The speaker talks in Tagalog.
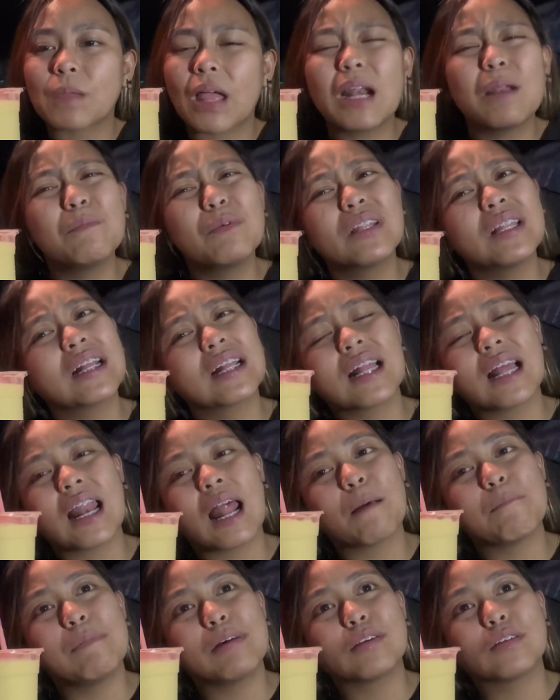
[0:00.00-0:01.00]
Alam mo yung
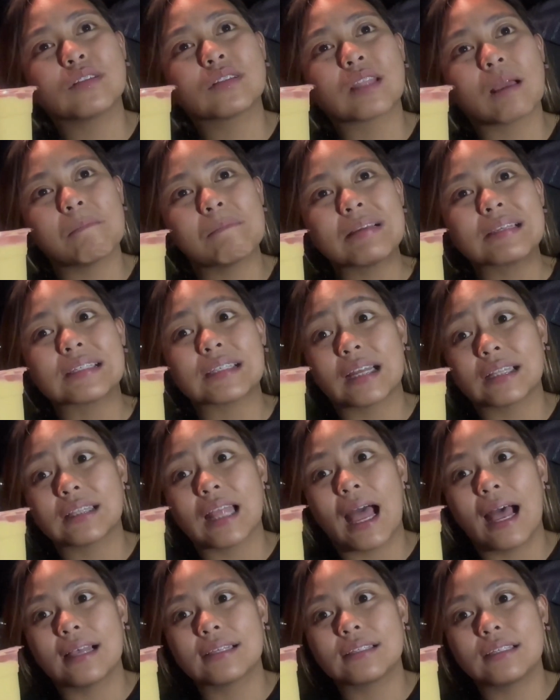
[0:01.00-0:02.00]
naglalaban yung tamis at
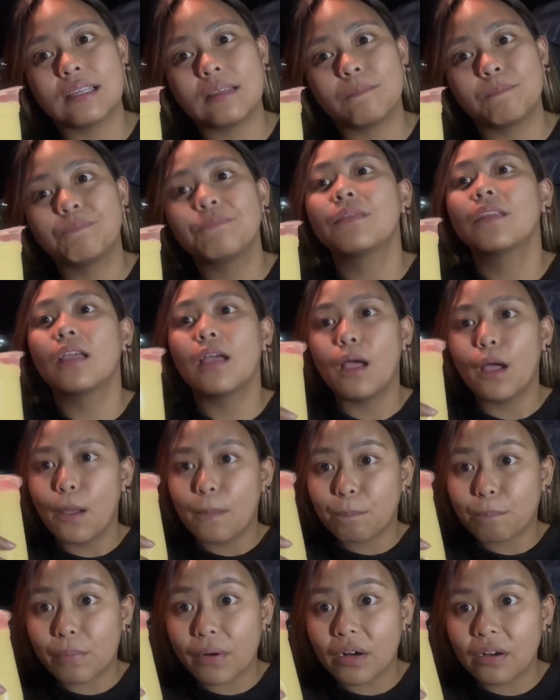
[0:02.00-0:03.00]
asim.
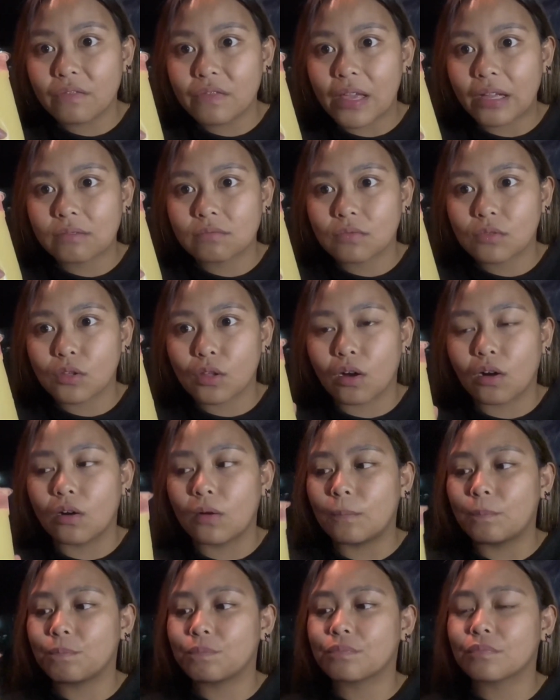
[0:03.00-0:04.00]
Perfecto.
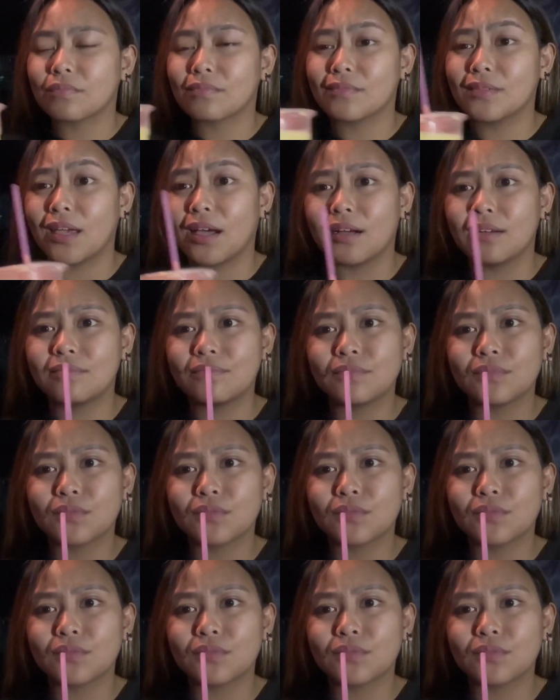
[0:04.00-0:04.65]
Yeah.